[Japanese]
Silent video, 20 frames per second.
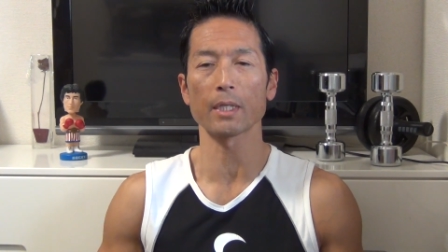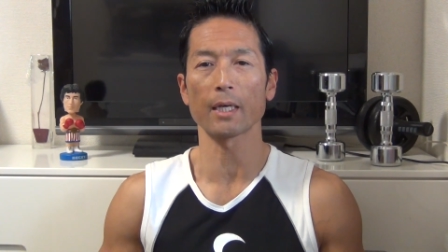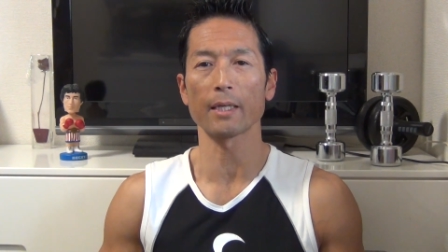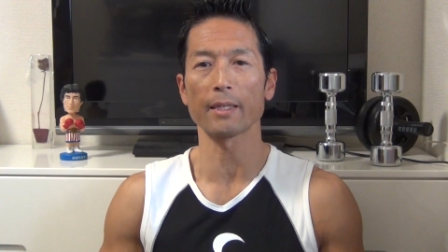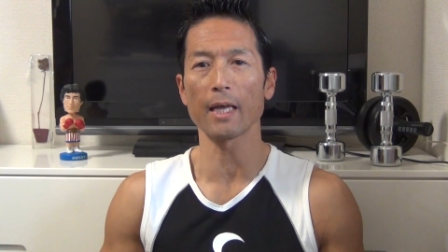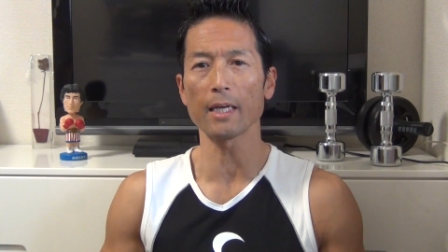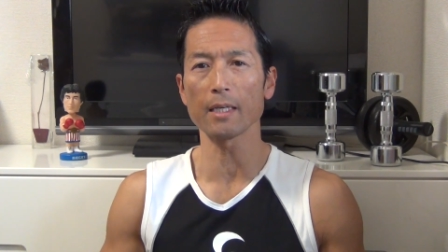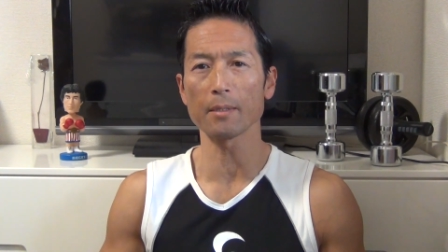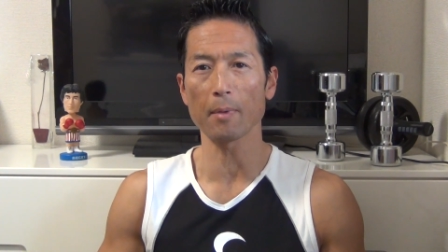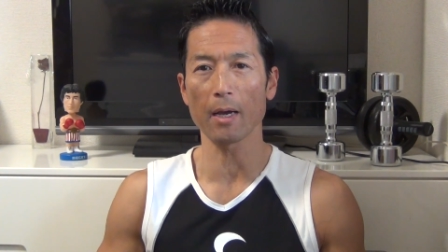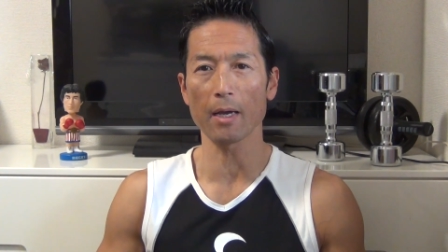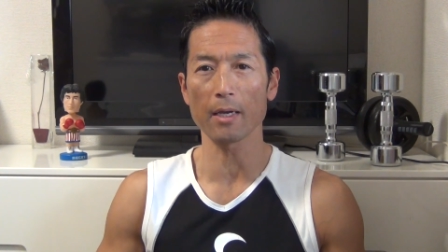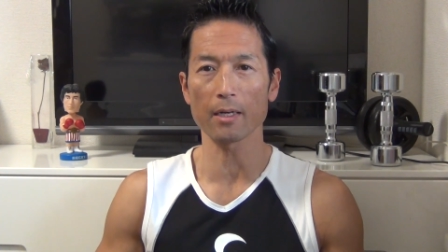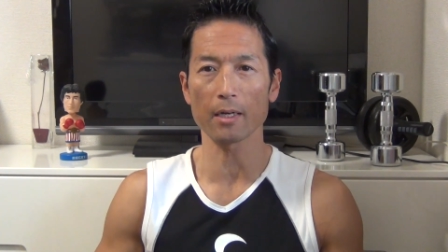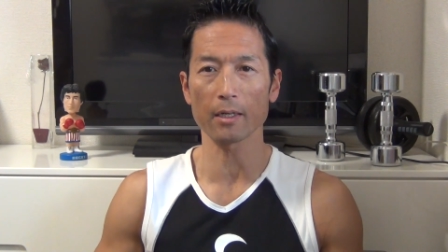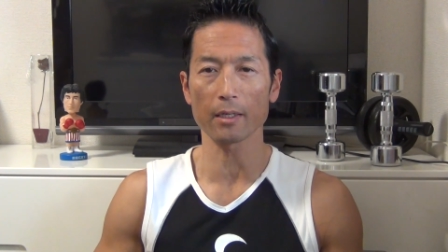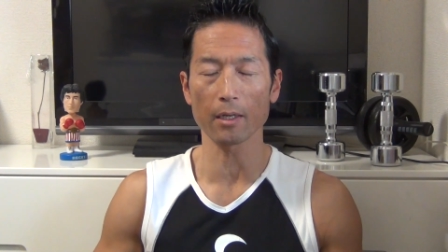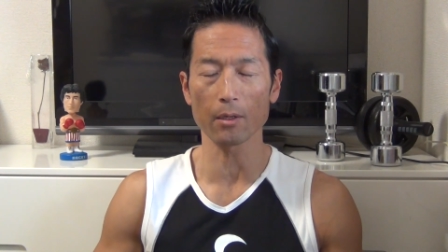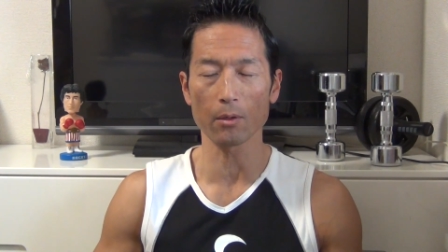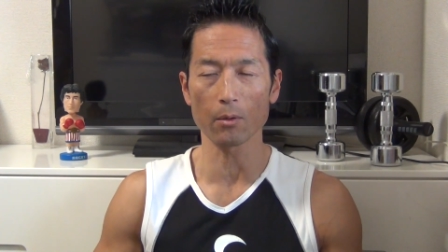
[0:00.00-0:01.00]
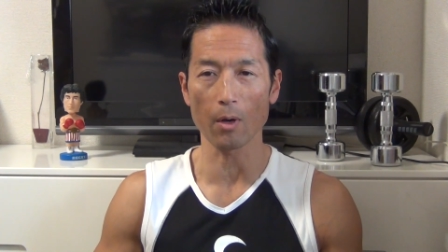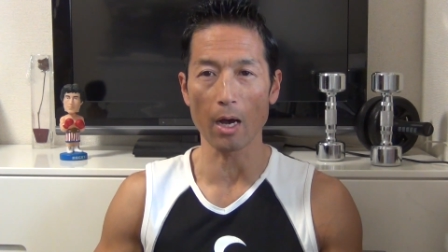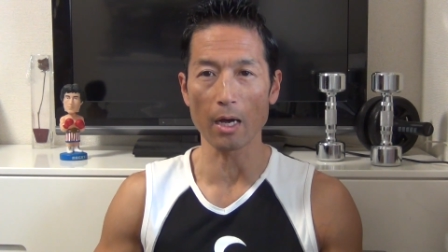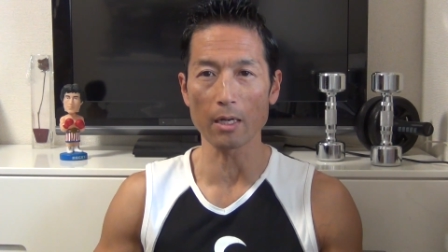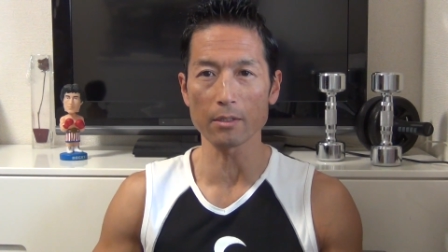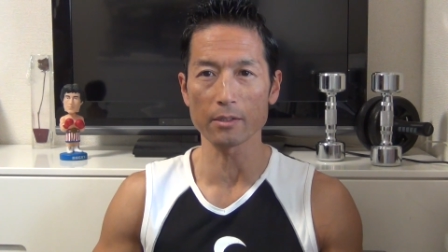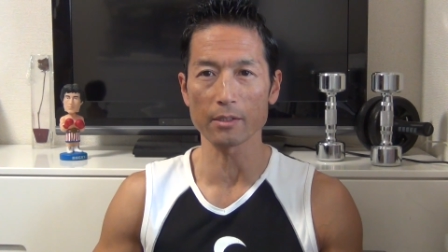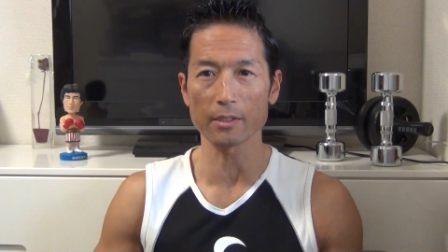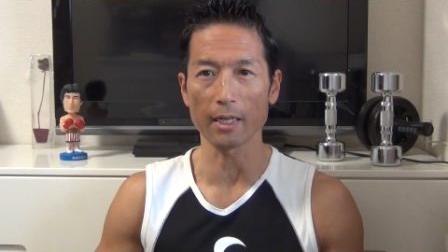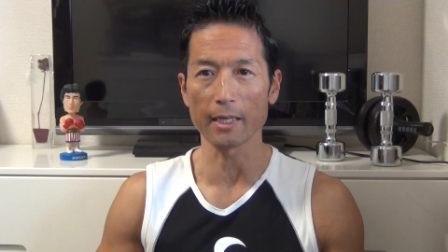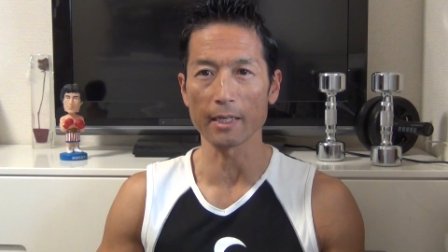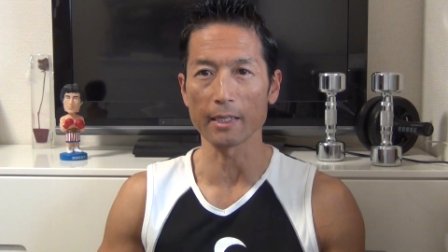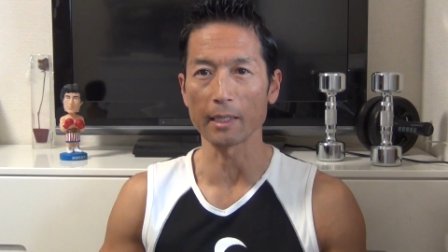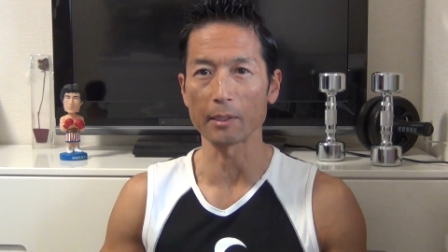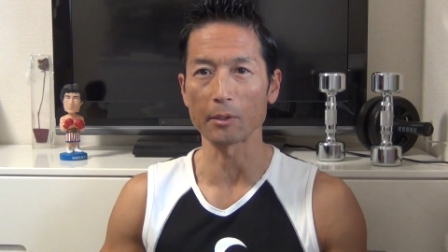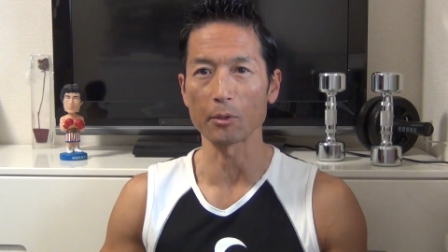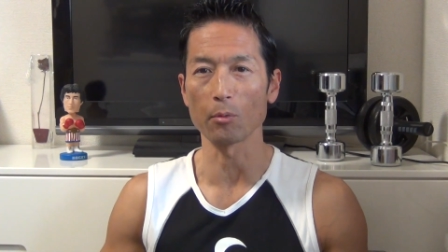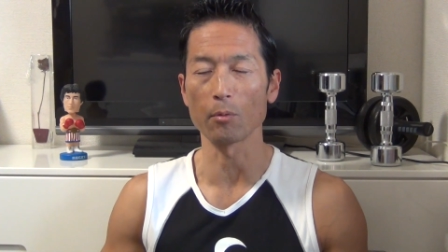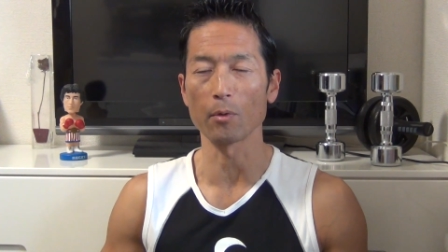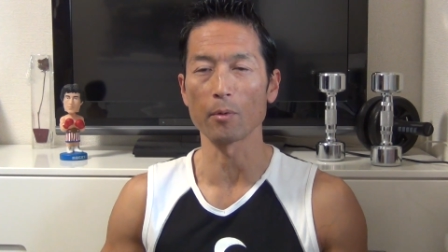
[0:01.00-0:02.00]
さがない場合が結構あるんじゃない
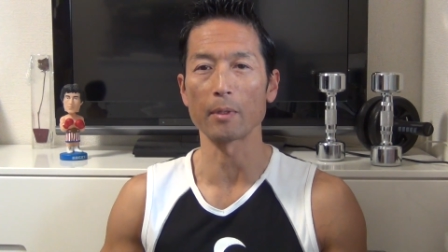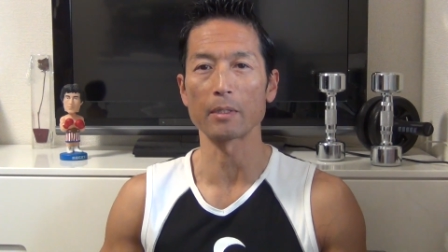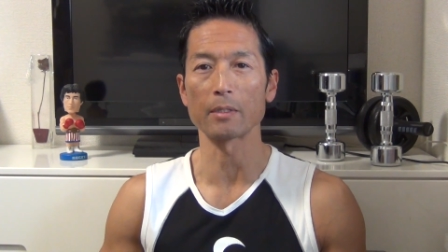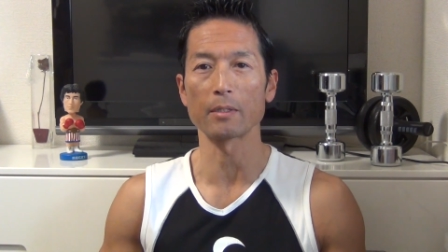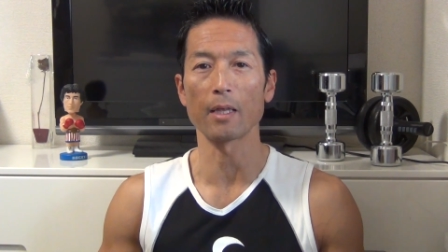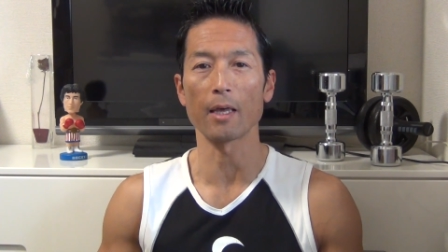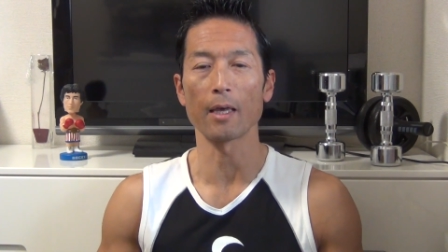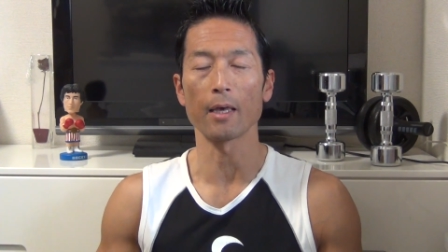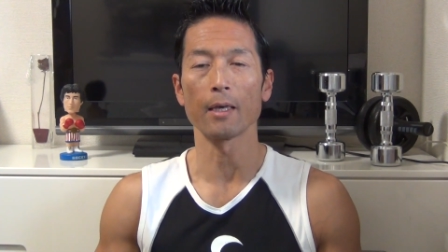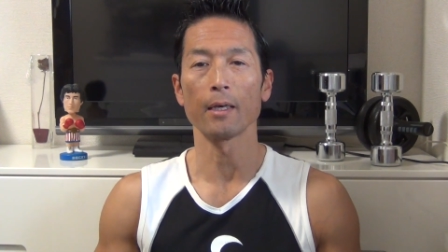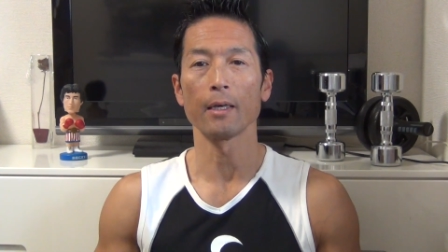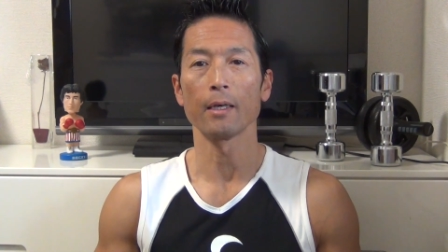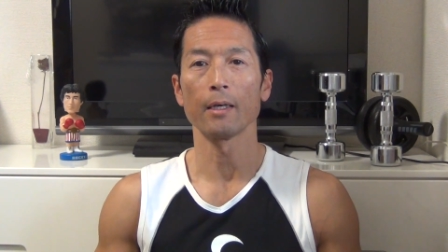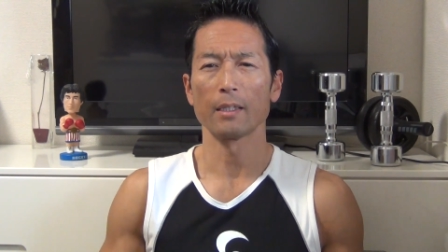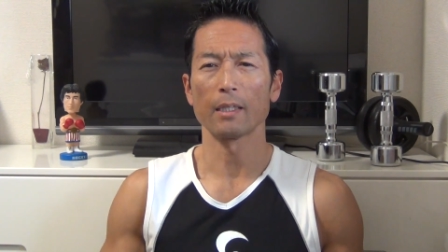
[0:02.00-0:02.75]
かと思いますね。